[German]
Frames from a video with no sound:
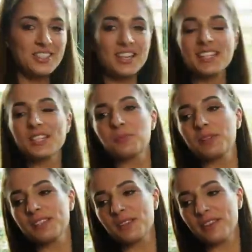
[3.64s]
Schatz, ich
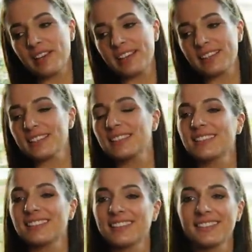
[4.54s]
bin soweit.
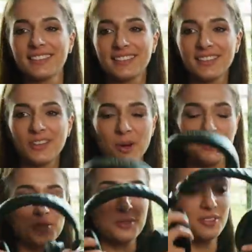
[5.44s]

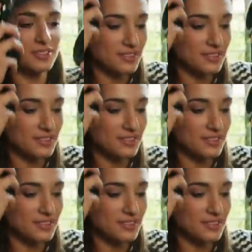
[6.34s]
Kommst du?